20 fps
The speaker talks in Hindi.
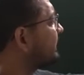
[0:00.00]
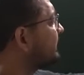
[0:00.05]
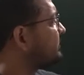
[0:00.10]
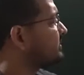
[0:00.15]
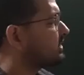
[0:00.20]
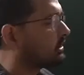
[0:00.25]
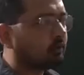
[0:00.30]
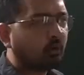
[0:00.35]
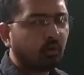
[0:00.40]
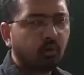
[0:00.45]
करना
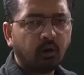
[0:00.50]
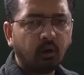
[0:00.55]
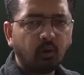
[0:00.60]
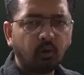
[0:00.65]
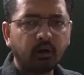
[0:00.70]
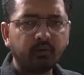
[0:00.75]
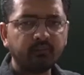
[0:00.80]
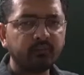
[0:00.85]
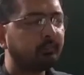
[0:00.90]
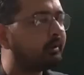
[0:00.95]
चाहता हूँ
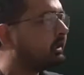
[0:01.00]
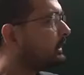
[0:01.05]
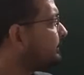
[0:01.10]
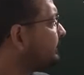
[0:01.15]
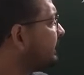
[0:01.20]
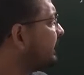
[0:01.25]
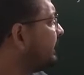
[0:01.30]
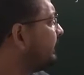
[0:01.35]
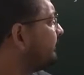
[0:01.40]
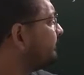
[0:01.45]
हाउ आई विल
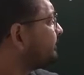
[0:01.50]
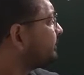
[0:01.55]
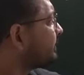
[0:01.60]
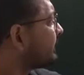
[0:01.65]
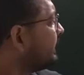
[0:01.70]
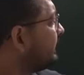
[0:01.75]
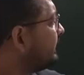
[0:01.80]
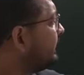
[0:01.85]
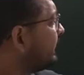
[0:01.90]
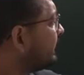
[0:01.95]
मल्टीप्लाई
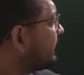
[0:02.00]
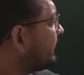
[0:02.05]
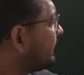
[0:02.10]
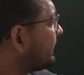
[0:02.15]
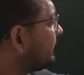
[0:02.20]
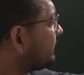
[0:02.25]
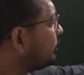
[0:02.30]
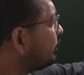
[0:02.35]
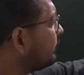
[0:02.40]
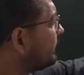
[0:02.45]
ये क्या
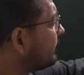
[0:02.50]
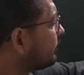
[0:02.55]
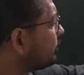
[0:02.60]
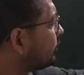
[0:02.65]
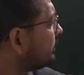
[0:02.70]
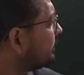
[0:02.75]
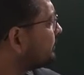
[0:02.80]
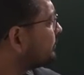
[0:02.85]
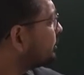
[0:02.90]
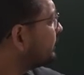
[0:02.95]
अगर हो ये
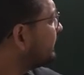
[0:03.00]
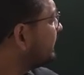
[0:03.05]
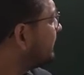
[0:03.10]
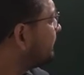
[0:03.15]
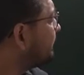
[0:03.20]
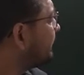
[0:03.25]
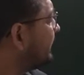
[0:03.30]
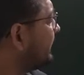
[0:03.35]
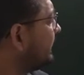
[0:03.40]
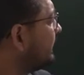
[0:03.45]
कॉलम तो
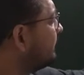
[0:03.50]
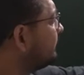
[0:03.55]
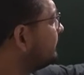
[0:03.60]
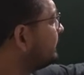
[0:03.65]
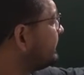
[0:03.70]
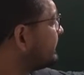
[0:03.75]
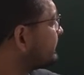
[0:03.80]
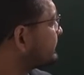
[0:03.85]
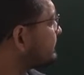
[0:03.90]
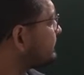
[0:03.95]
यहाँ पे ए
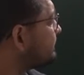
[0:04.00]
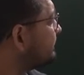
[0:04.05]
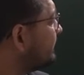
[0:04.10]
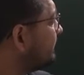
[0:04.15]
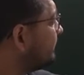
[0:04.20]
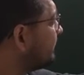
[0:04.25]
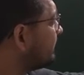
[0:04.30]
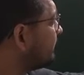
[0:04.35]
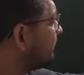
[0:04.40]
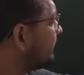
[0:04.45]
वन एक्स
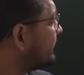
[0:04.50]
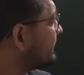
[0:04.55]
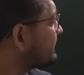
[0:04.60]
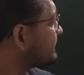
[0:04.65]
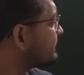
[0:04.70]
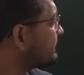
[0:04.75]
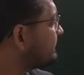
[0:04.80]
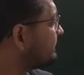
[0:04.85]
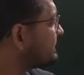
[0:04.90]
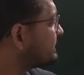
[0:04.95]
बी वन वाई
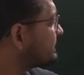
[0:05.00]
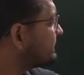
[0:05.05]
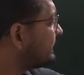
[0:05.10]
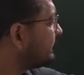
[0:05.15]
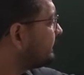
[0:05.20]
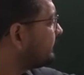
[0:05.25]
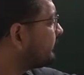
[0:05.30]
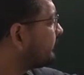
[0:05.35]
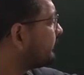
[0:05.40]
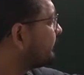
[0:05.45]
सी वन
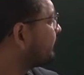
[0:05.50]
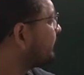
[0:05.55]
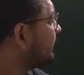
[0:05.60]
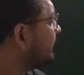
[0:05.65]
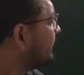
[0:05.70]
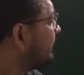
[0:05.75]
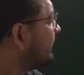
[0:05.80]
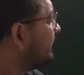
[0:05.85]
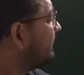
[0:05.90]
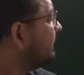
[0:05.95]
सेट
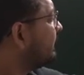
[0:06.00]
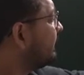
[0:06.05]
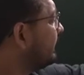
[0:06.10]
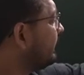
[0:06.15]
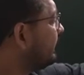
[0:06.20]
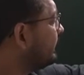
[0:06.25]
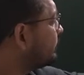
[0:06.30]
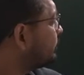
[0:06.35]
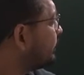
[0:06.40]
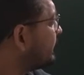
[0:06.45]

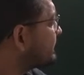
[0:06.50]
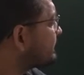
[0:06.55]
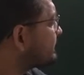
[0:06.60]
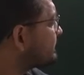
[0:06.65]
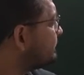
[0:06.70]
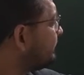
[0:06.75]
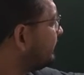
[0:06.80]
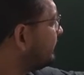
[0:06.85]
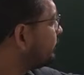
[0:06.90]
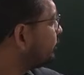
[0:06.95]
ए टू
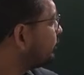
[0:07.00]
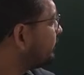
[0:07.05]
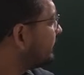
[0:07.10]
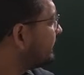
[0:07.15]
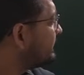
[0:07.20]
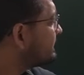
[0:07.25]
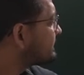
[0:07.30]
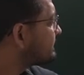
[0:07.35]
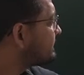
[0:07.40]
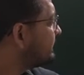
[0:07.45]
एक्स बी टू
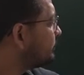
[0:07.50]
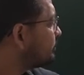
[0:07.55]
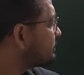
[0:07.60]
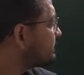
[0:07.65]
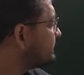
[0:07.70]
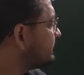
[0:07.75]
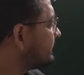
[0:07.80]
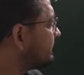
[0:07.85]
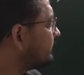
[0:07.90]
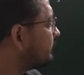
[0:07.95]
वाई सी टू
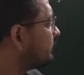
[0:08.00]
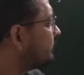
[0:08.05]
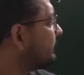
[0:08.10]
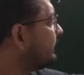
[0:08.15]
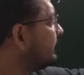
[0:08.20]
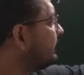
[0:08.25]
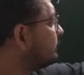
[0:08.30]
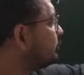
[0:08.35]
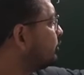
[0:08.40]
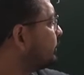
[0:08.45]
सेट
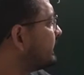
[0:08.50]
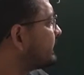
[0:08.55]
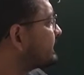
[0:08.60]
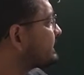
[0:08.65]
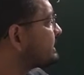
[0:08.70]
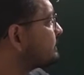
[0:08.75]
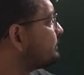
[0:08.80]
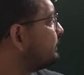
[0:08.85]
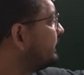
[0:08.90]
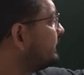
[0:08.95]
ए थ्री
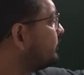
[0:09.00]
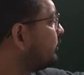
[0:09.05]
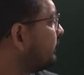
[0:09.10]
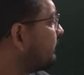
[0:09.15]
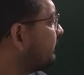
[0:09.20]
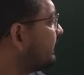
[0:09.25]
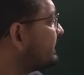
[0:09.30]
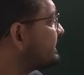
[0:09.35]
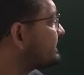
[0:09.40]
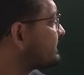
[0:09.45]
एक्स बी थ्री
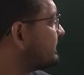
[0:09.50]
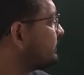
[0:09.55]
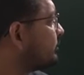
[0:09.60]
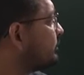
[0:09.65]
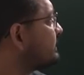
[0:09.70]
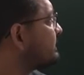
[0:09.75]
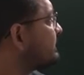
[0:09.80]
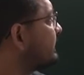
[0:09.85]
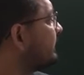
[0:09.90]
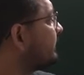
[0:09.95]
वाई सी
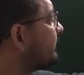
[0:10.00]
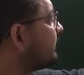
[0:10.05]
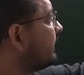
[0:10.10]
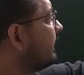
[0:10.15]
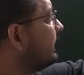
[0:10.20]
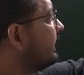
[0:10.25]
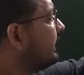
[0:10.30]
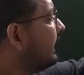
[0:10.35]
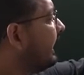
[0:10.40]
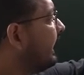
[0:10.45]
थ्री सेट
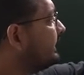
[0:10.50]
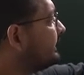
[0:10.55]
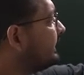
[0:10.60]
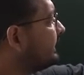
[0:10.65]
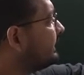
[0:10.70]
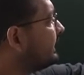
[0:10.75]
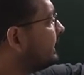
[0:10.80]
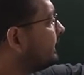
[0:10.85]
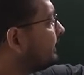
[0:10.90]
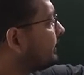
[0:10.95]
एंड
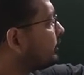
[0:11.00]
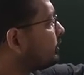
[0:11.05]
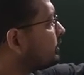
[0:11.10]
देन यहाँ पे